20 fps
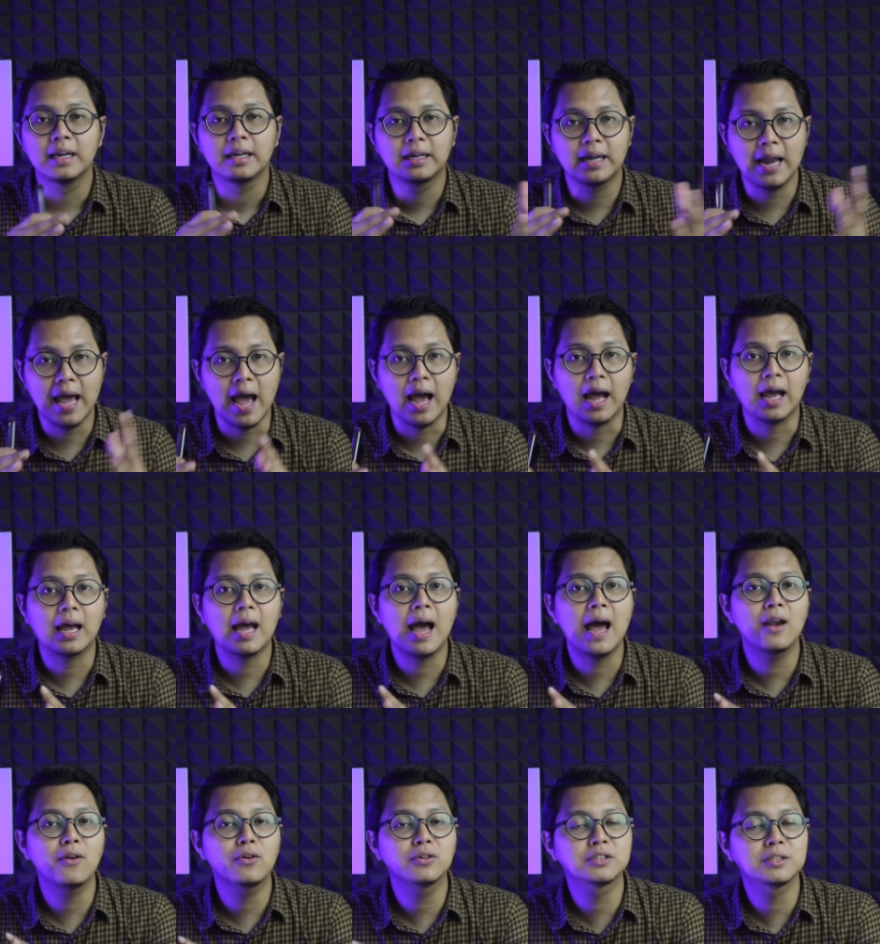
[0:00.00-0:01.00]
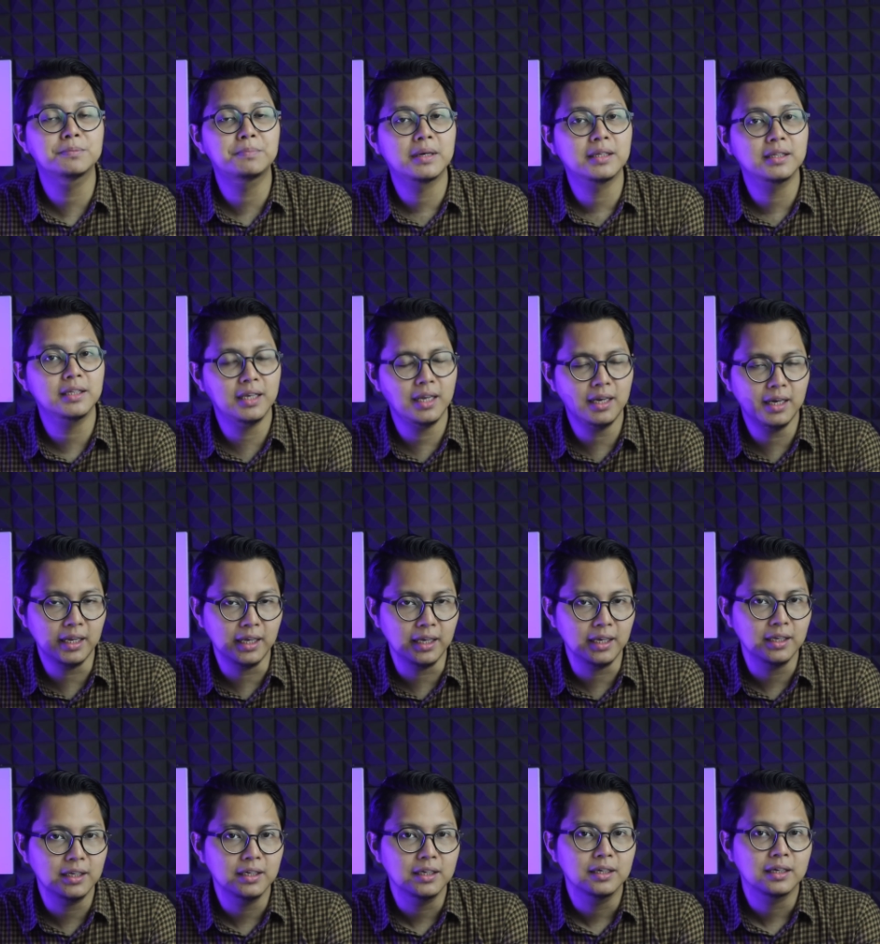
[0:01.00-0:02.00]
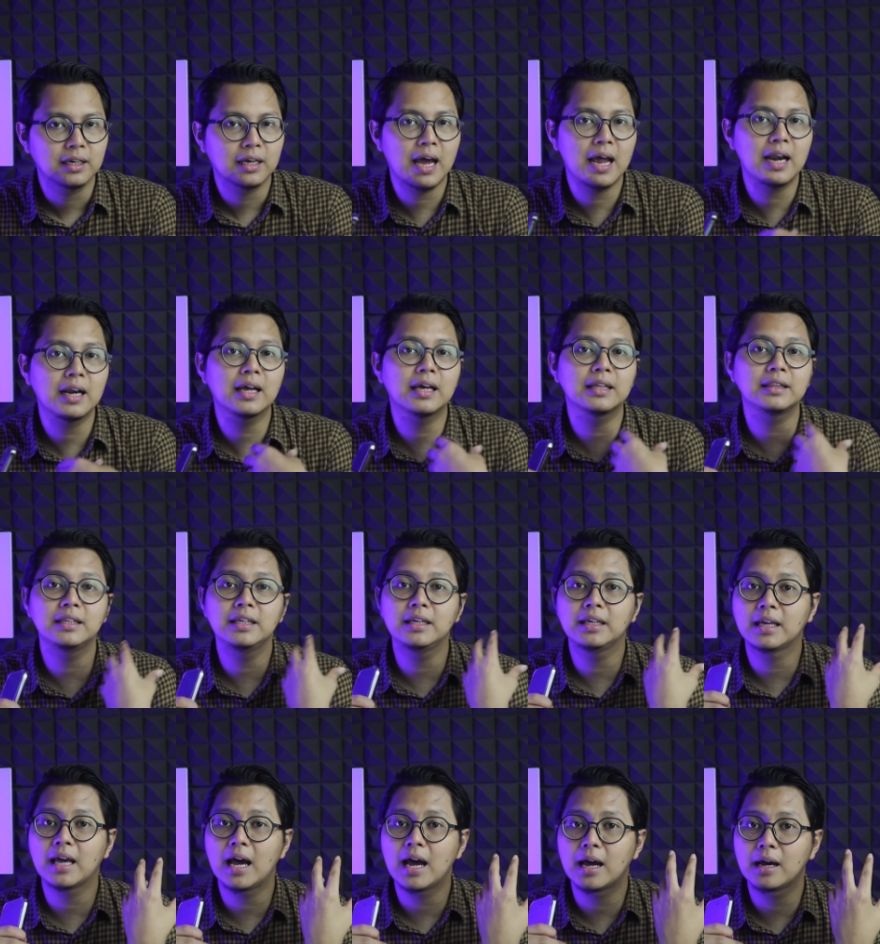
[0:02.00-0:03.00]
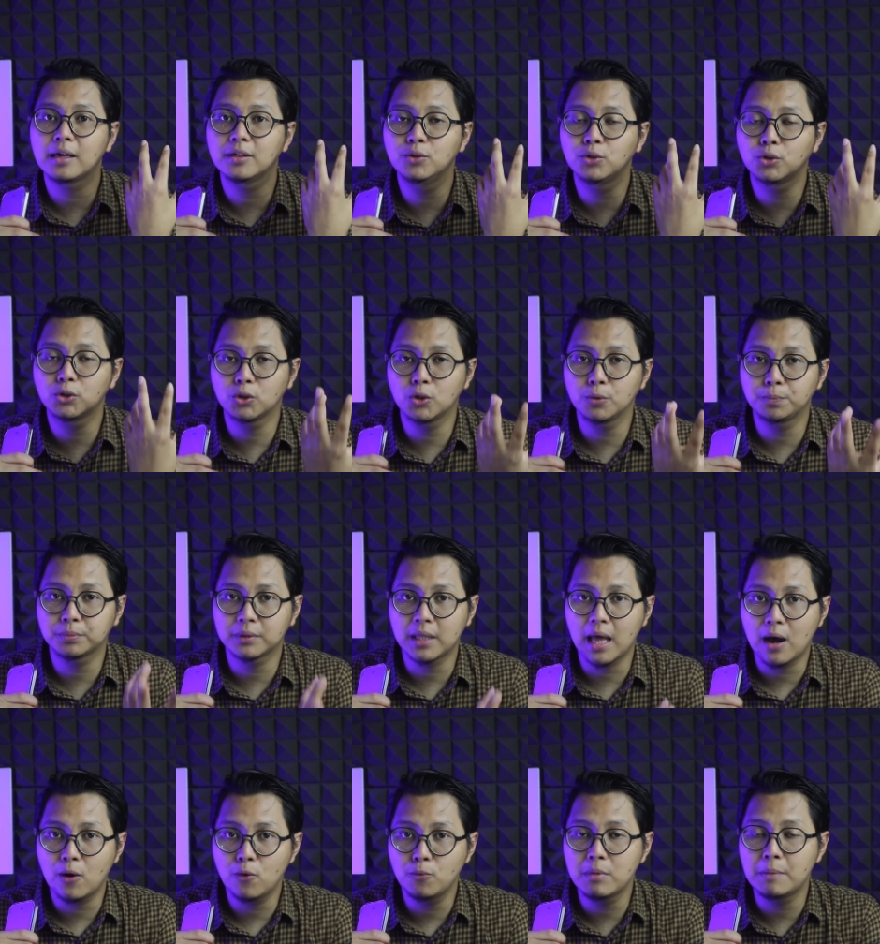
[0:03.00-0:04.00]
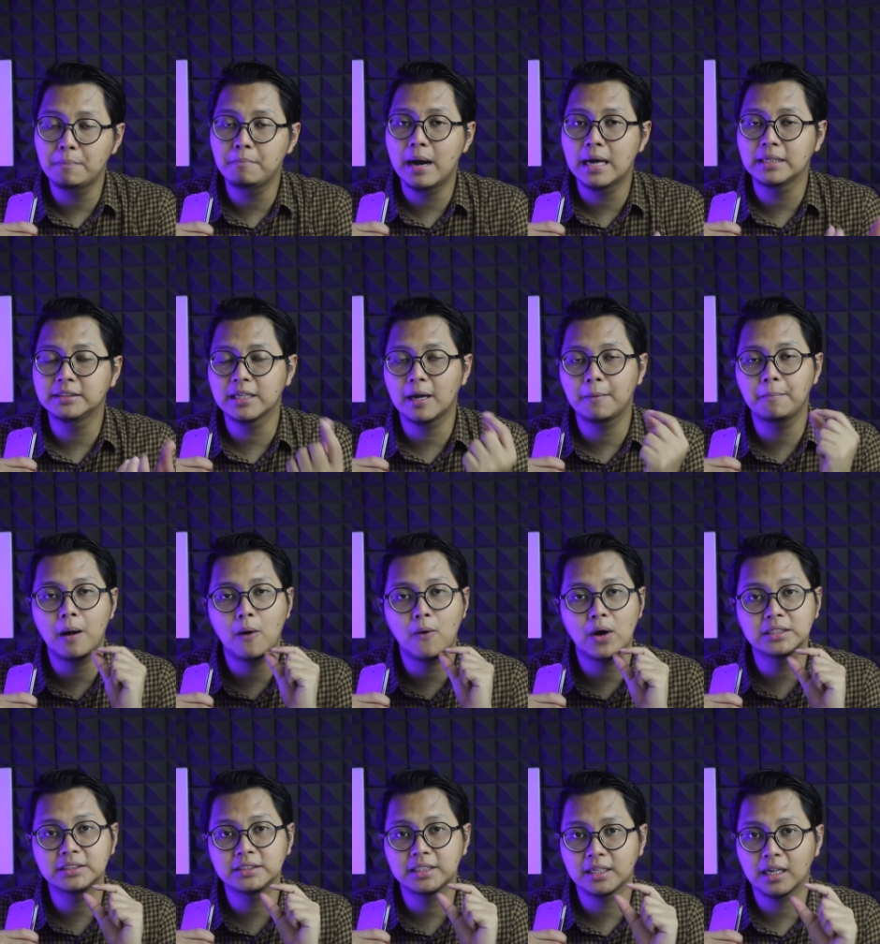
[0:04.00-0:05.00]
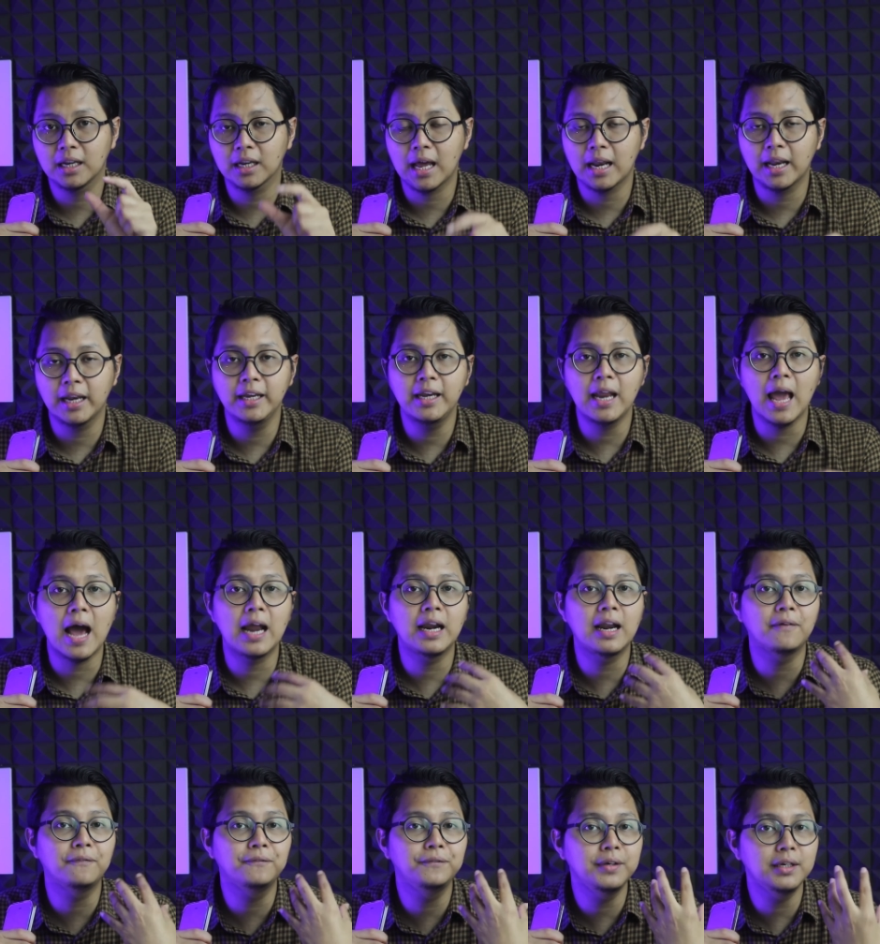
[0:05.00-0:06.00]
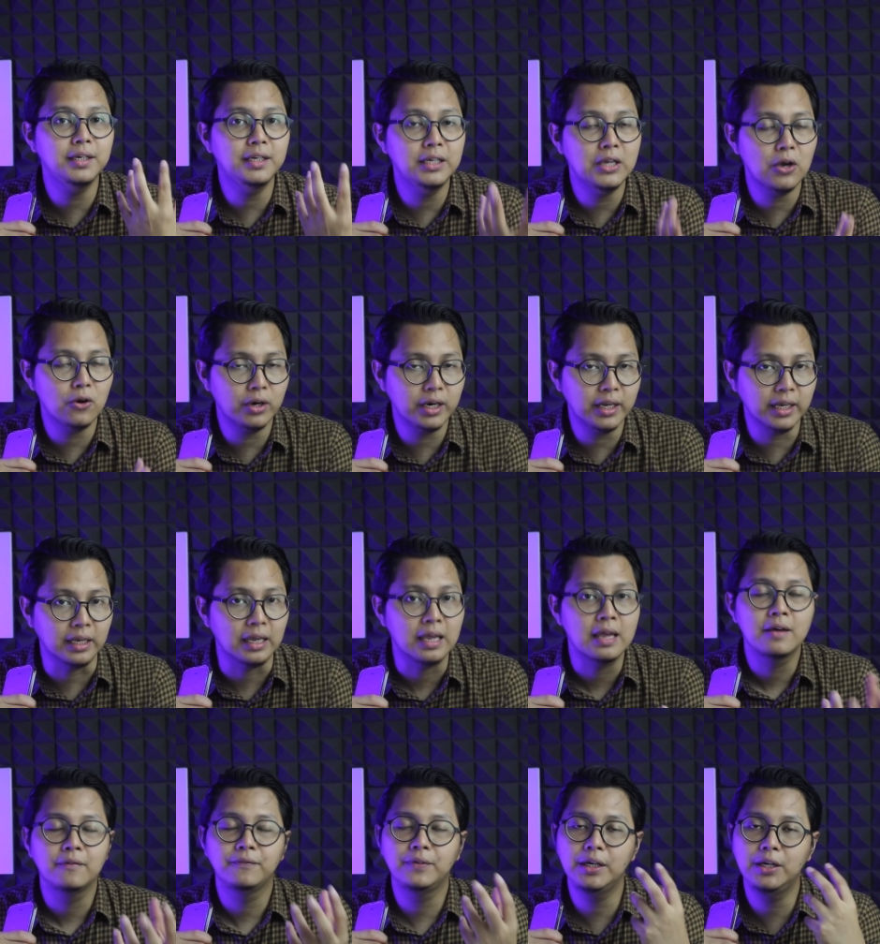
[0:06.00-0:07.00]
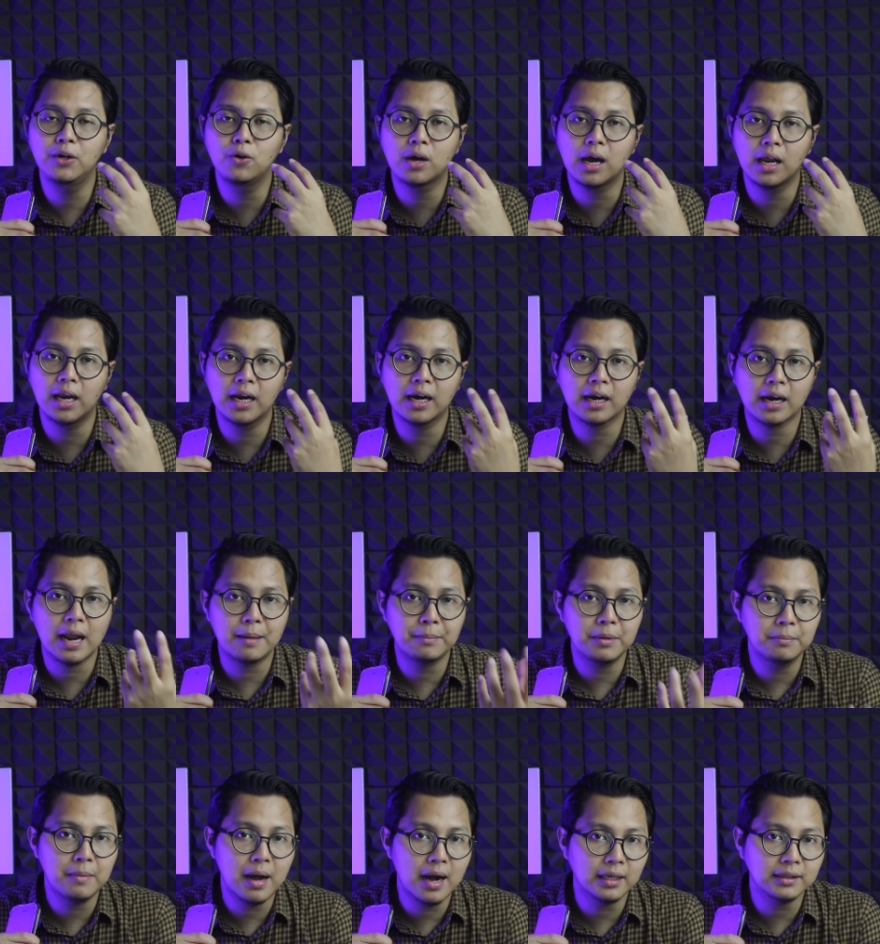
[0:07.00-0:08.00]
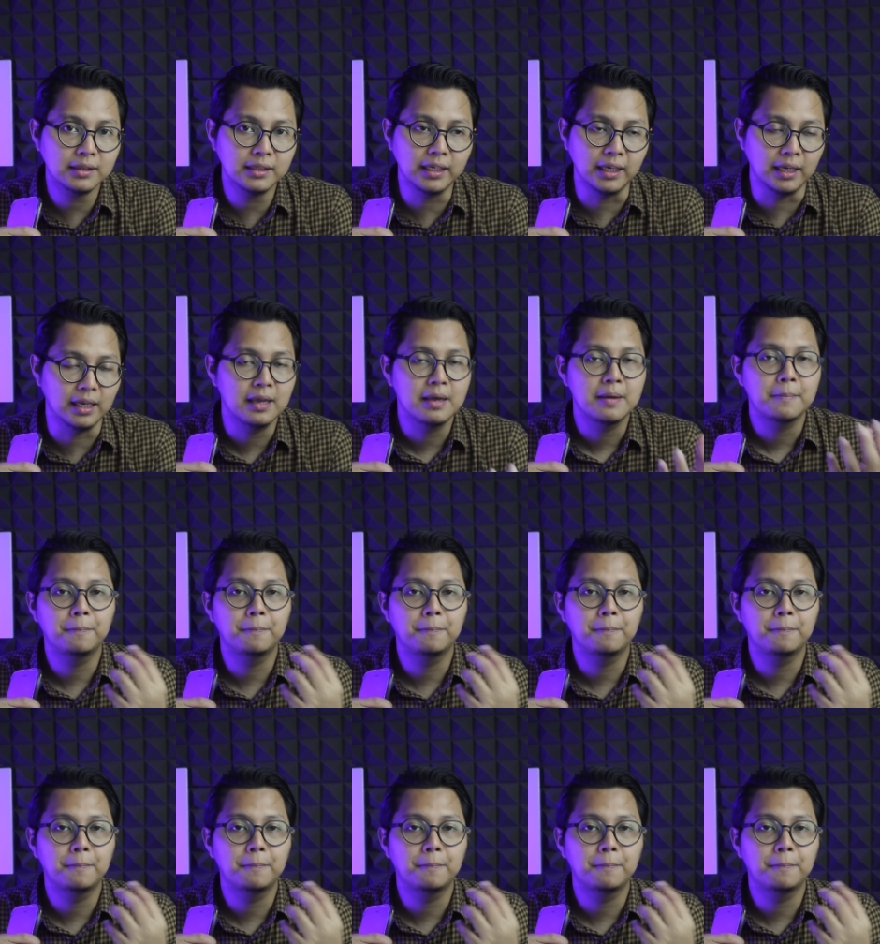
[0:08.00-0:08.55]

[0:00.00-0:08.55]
Nah, kalau seperti ini, kan ketika YouTube tahu membaca bahwa channel kalian ini ada video nih, video kalian rame banget nih,